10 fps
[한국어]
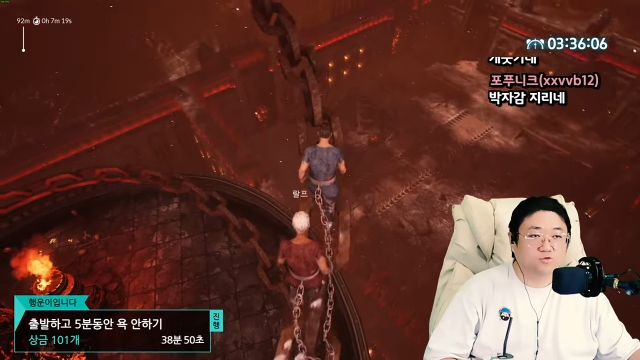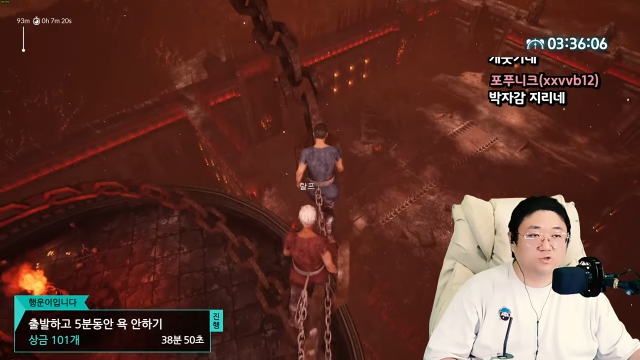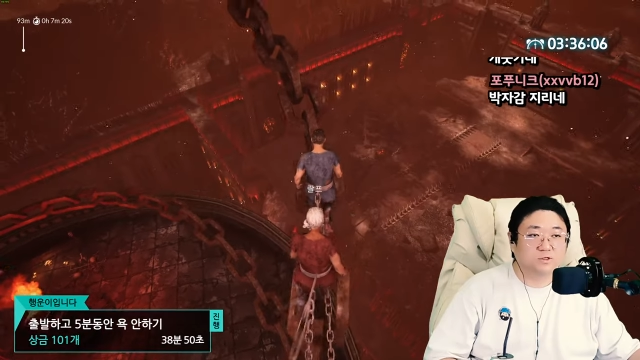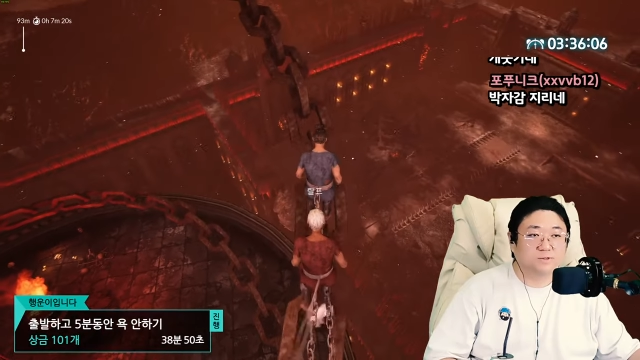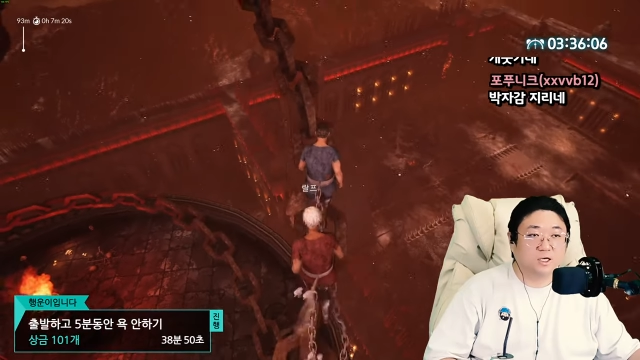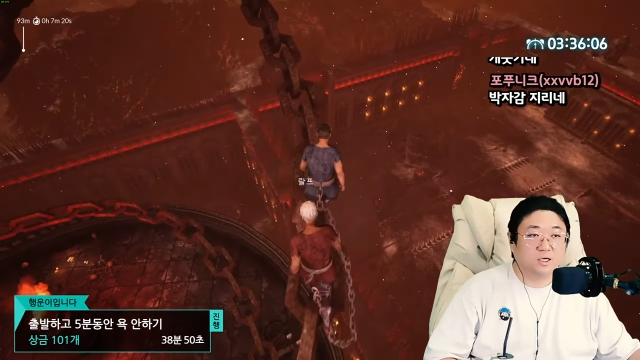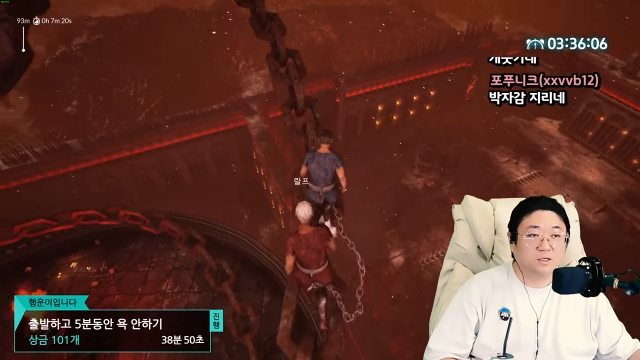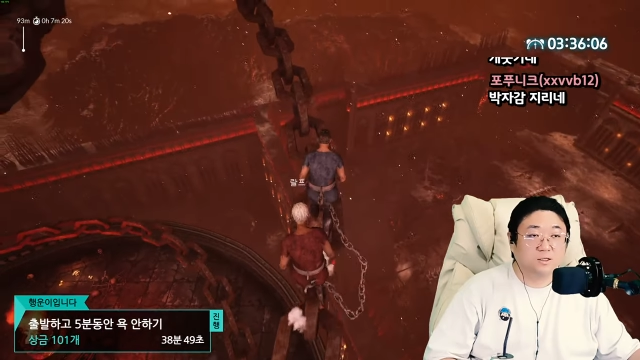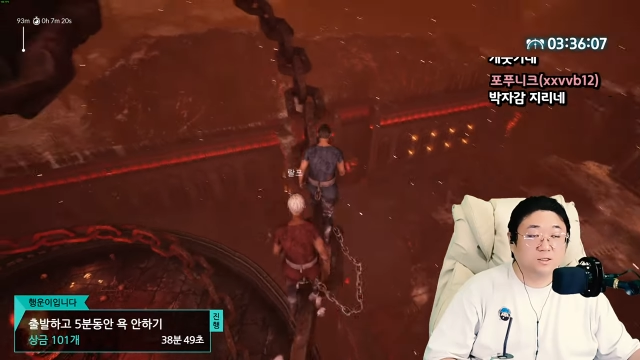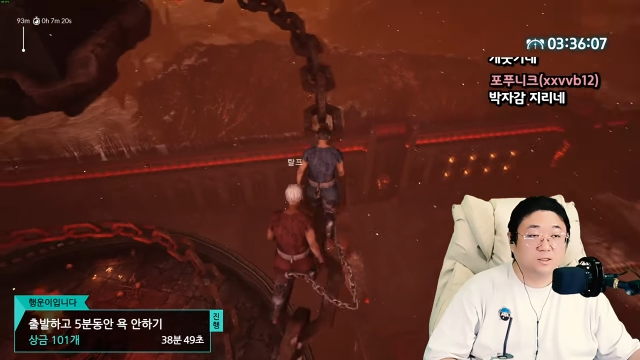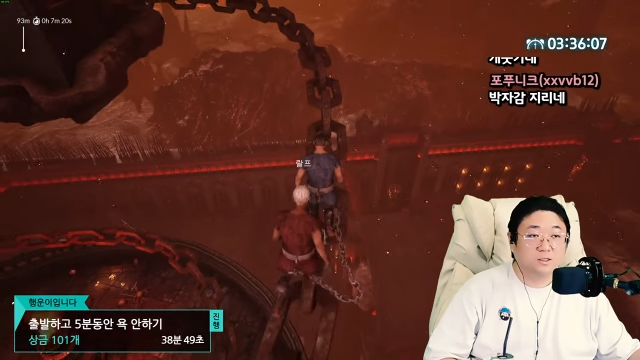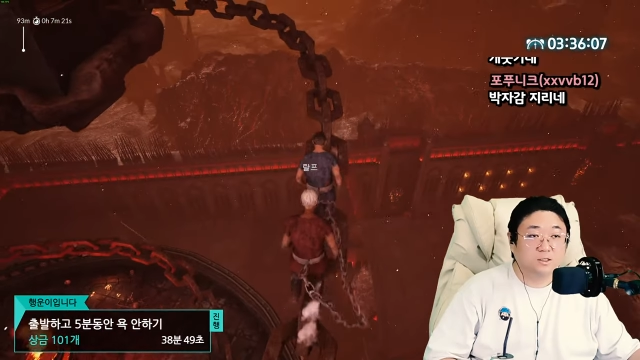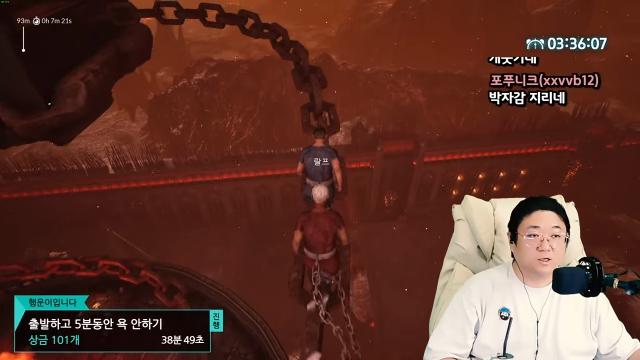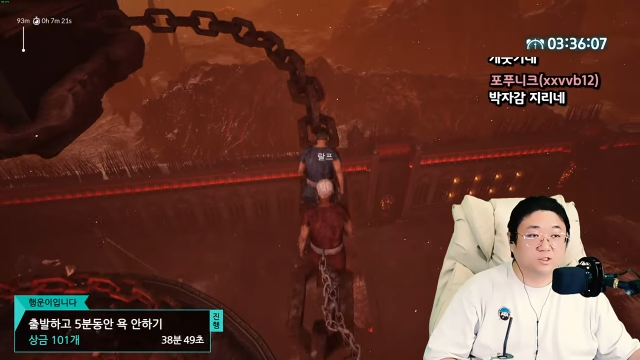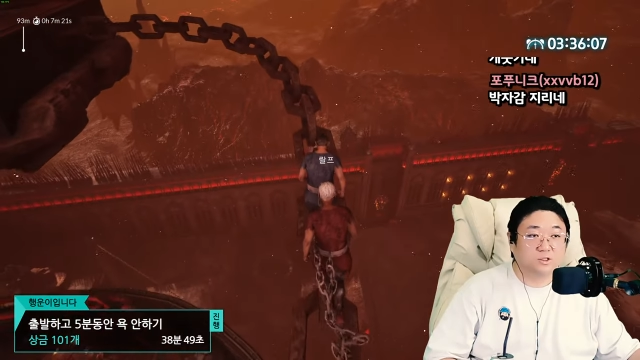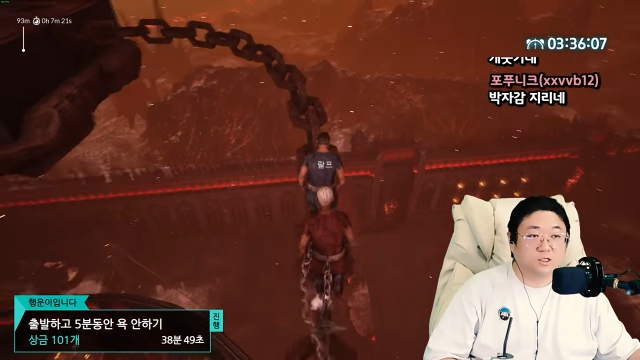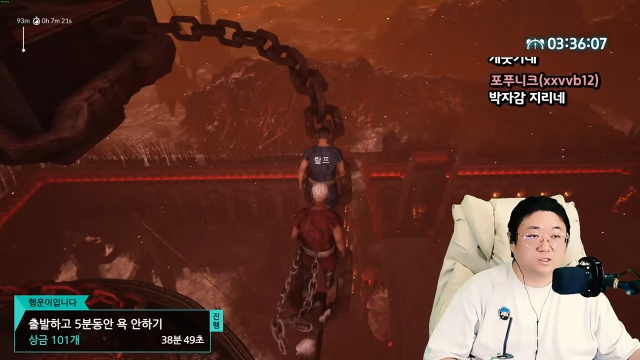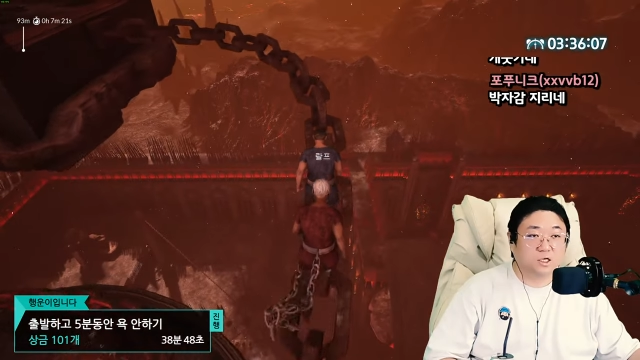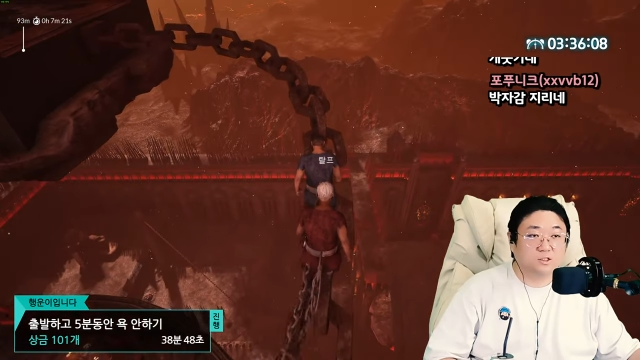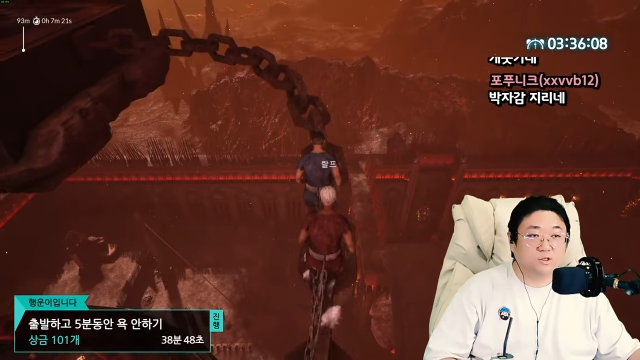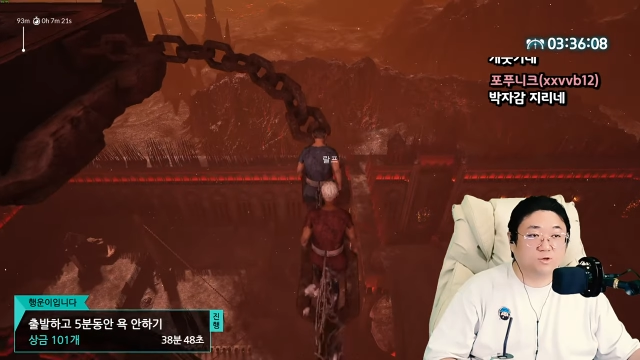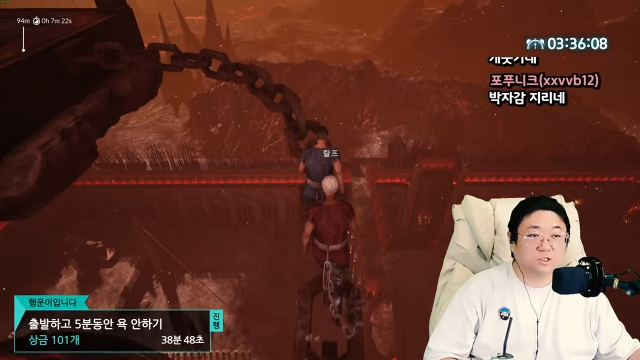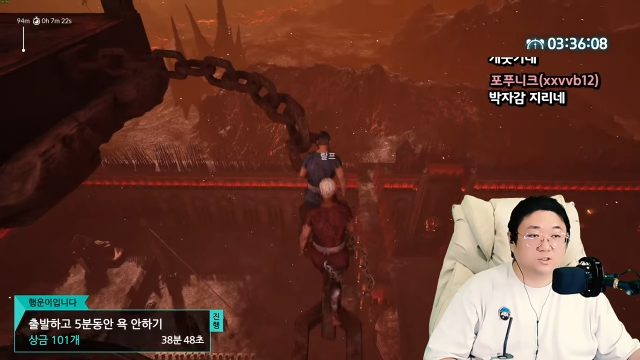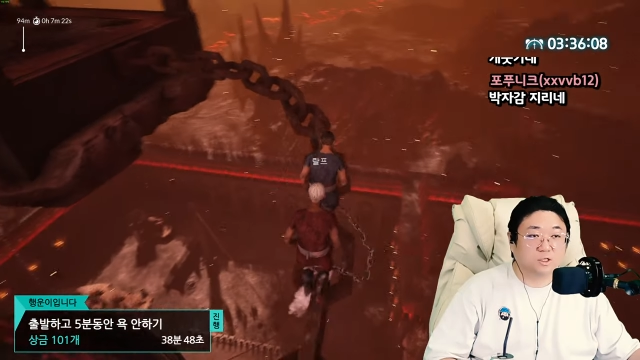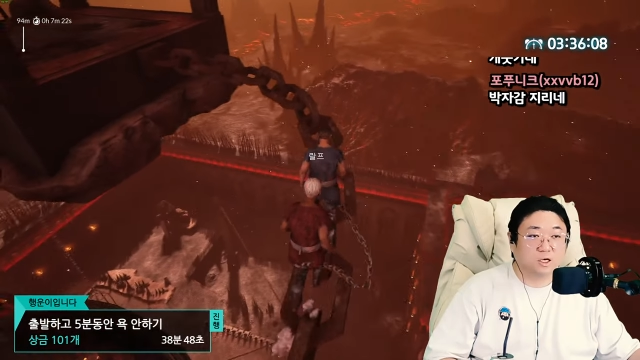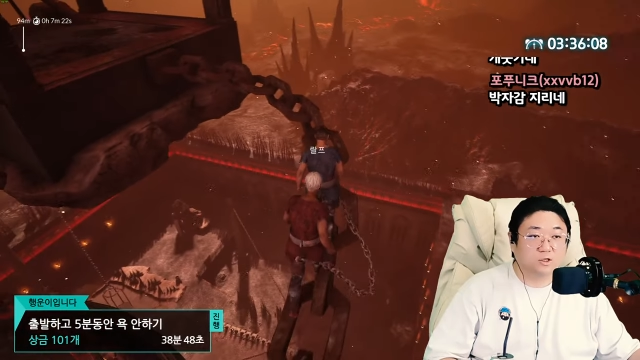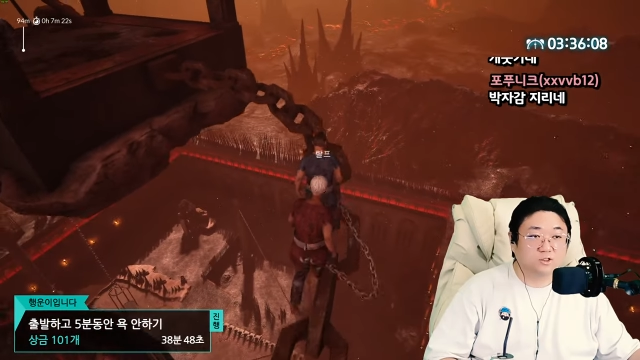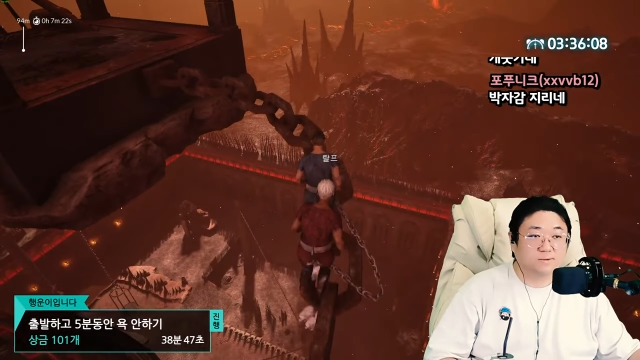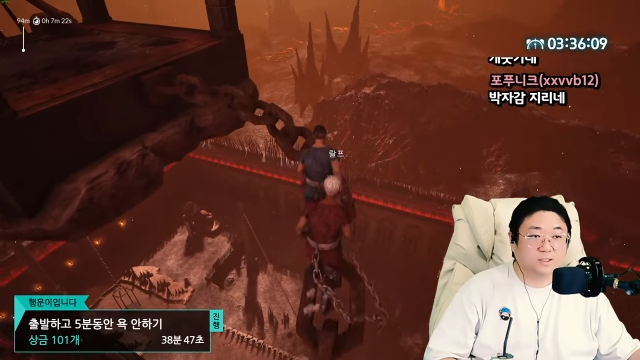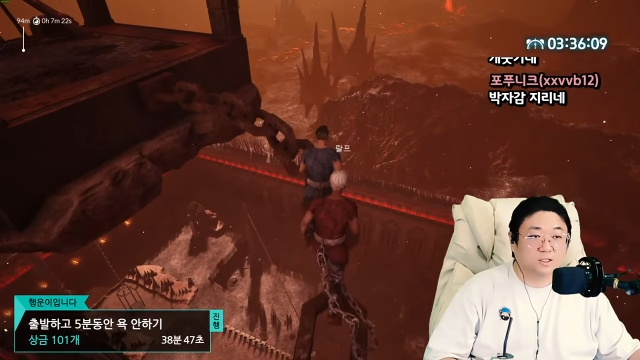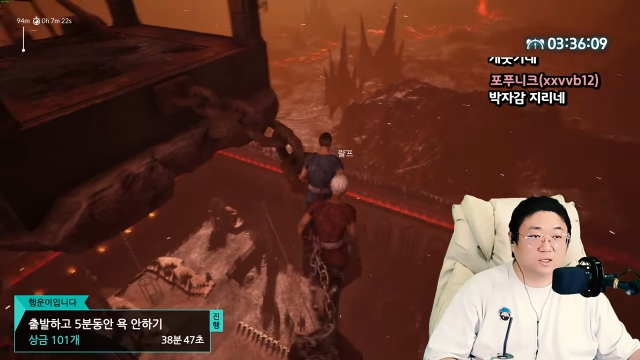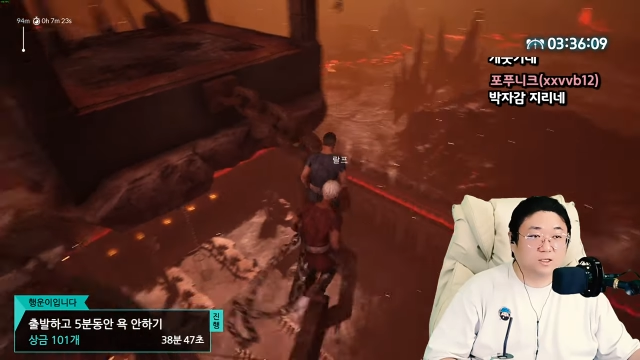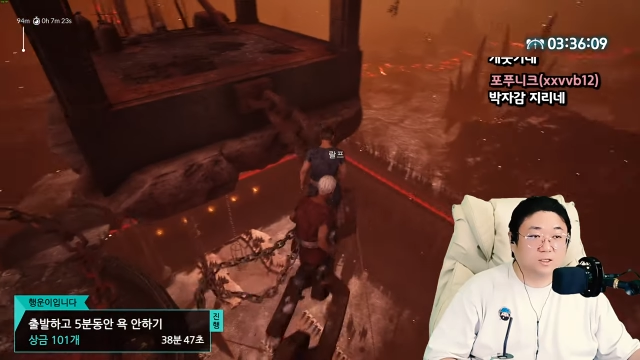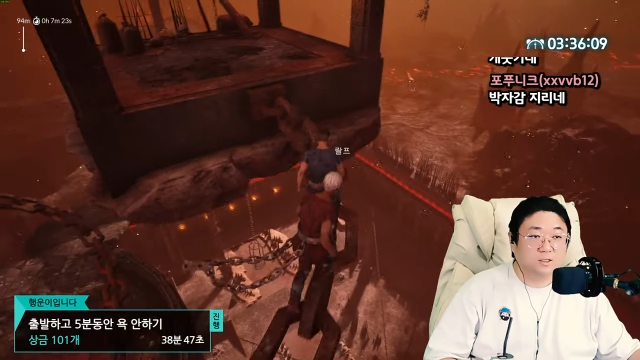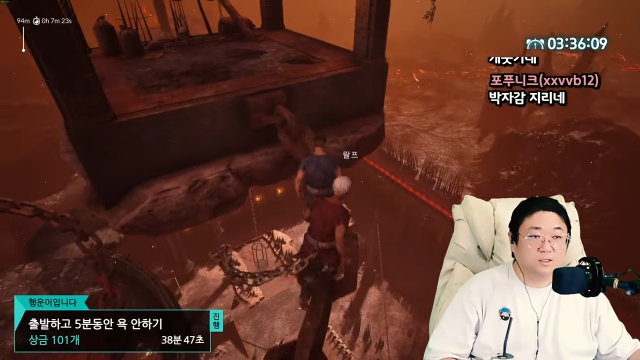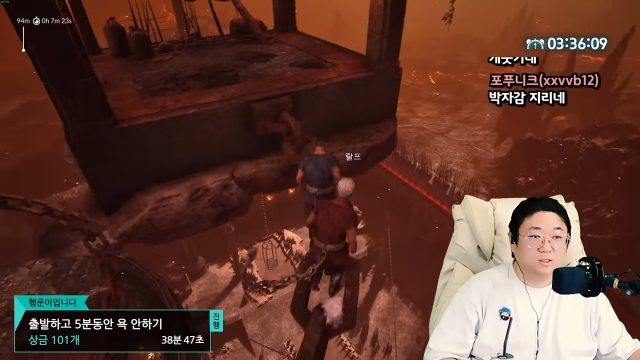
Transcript: 이거 꿀팁이다 이거 예전 예, SKT1에서 예. 내가 연습할 때